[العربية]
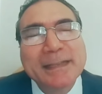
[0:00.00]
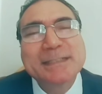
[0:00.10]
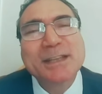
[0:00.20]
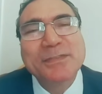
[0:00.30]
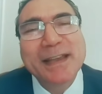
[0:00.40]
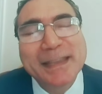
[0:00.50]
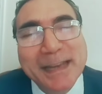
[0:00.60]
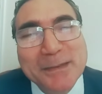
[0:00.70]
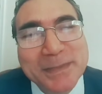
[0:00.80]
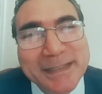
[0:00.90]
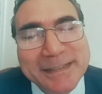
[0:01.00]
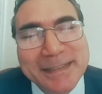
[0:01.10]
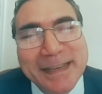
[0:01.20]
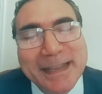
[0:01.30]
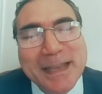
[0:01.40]
لسه فاكر قلبي
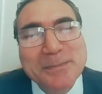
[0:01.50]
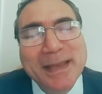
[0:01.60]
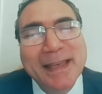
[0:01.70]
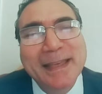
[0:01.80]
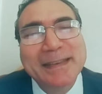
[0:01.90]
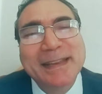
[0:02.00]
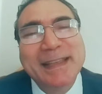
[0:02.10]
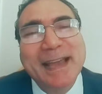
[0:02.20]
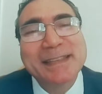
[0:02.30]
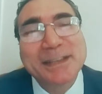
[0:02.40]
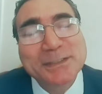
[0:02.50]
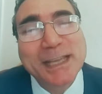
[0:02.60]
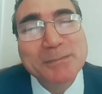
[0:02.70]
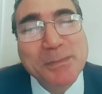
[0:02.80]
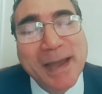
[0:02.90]
يديلك أمان حيرتي
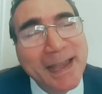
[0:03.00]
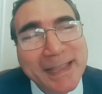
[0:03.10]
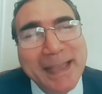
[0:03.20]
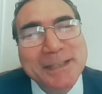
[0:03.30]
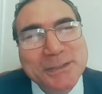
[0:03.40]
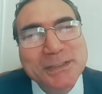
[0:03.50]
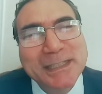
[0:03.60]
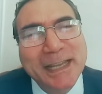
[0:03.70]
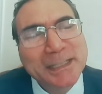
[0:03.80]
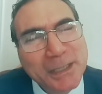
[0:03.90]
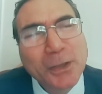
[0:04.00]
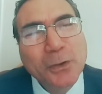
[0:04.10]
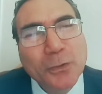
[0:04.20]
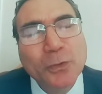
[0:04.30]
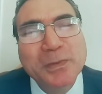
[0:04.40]
قلبي معك أي شيء يعني
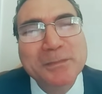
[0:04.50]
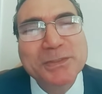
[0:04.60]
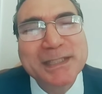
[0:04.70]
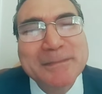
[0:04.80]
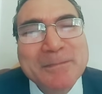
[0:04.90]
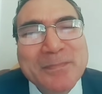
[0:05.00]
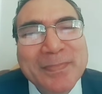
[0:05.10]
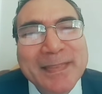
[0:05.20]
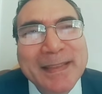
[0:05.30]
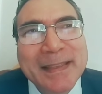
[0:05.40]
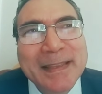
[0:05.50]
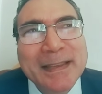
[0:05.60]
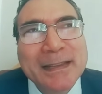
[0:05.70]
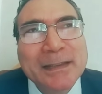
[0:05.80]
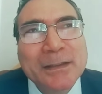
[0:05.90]
كله بيمشي
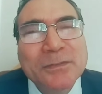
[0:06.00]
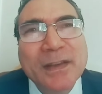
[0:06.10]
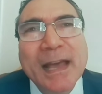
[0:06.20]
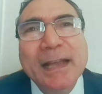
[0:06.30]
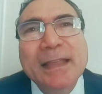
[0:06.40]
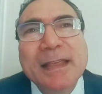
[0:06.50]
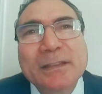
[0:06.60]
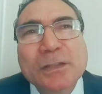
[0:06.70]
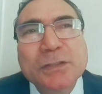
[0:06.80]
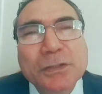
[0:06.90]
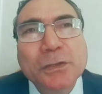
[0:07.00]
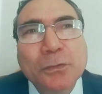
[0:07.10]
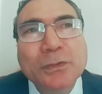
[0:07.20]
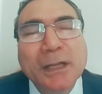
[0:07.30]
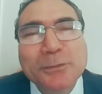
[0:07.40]
فهكذا
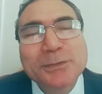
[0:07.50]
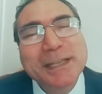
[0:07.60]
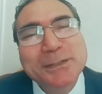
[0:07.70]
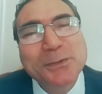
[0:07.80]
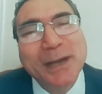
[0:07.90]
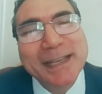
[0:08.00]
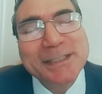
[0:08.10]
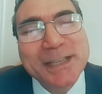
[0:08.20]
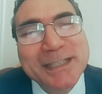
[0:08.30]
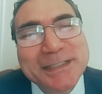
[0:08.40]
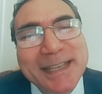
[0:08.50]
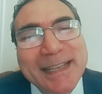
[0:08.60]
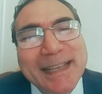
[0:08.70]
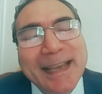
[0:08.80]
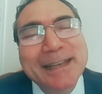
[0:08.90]
تستطيعون أن تسيطروا على الجيش
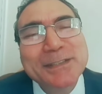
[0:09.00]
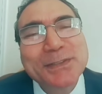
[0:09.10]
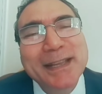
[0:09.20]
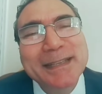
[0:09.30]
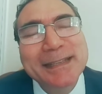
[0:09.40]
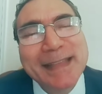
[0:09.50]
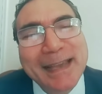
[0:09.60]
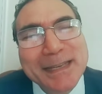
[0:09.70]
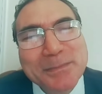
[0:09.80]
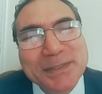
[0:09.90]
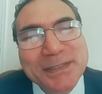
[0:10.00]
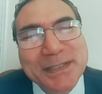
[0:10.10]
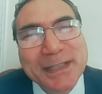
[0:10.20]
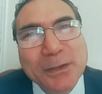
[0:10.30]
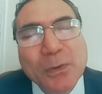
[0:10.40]
الإسرائيلي داخل
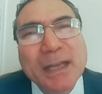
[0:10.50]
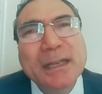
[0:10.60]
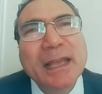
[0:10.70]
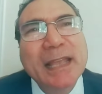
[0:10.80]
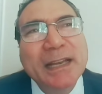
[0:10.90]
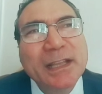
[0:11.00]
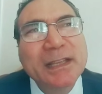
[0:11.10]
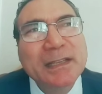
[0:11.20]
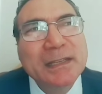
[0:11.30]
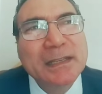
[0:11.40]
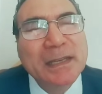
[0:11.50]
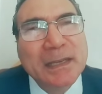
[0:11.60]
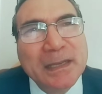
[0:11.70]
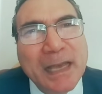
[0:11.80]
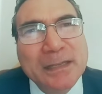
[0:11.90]
مصر وإلا يعني
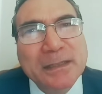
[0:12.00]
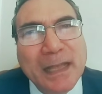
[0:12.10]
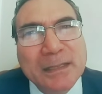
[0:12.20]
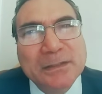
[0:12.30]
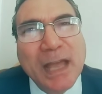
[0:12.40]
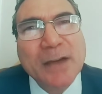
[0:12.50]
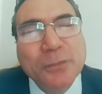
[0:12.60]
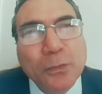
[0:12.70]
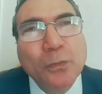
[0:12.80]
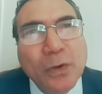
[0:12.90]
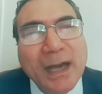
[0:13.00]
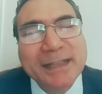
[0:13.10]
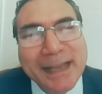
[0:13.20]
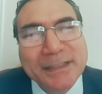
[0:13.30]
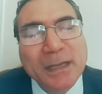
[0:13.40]
آه، أن أن تحفروا
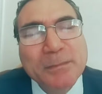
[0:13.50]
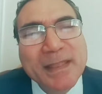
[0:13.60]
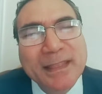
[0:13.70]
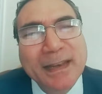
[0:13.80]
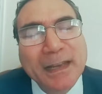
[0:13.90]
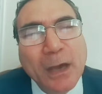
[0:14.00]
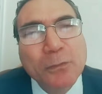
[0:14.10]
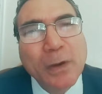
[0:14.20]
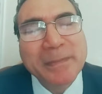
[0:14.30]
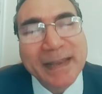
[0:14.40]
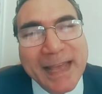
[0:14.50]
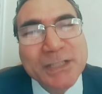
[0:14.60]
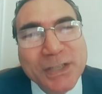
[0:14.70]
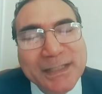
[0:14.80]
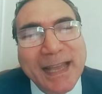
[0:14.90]
خنادق مثلا أو
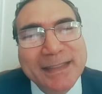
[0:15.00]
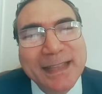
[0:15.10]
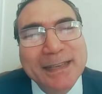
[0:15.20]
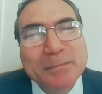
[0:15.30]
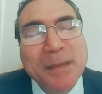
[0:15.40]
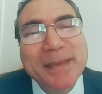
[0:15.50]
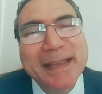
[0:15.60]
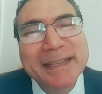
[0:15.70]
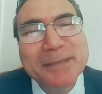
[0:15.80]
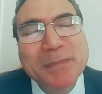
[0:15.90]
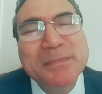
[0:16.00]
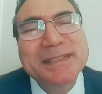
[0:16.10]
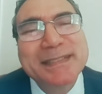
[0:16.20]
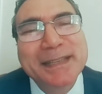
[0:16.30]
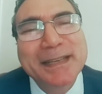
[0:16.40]
ملاجئ تحت المباني ما
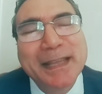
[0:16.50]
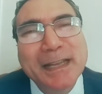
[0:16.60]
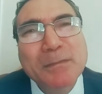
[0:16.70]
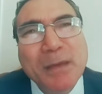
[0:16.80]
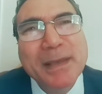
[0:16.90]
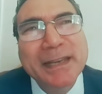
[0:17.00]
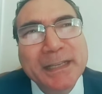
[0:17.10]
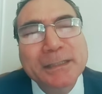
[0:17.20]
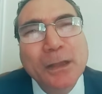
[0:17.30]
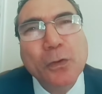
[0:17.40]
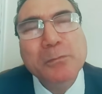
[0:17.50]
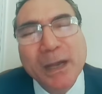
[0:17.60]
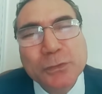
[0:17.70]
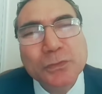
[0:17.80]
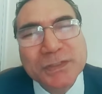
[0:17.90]
بيصير لأن المباني عندكم
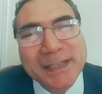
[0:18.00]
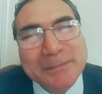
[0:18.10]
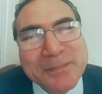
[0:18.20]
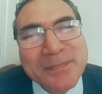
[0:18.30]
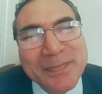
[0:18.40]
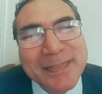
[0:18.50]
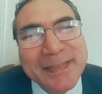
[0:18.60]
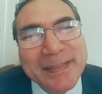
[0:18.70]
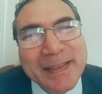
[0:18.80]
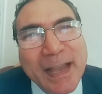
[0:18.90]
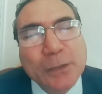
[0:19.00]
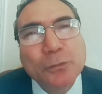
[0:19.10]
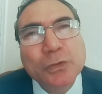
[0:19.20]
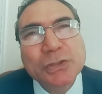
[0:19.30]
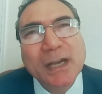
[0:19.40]
مغشوشة
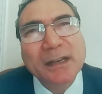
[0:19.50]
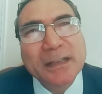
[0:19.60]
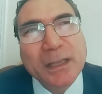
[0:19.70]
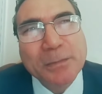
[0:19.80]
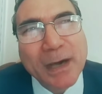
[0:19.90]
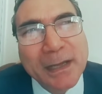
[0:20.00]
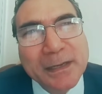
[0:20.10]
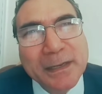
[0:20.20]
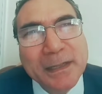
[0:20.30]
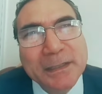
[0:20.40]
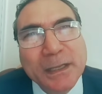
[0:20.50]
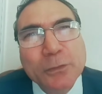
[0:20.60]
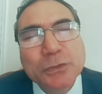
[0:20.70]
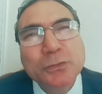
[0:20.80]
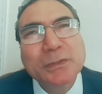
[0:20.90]
التجار الكبار آه،
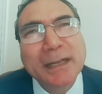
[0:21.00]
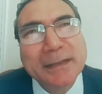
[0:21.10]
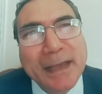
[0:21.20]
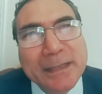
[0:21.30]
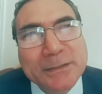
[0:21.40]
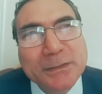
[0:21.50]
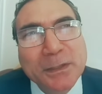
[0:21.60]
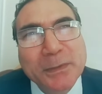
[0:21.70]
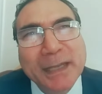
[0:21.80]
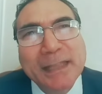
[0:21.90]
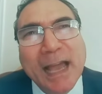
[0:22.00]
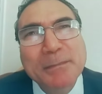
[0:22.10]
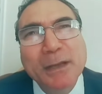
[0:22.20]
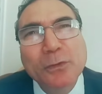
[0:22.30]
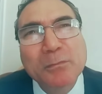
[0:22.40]
يغشون الناس آه،
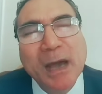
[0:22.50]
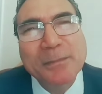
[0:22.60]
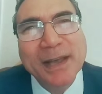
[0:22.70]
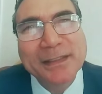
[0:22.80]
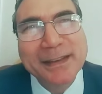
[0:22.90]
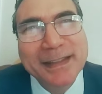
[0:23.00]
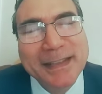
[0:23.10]
ويتعاملون مع بعض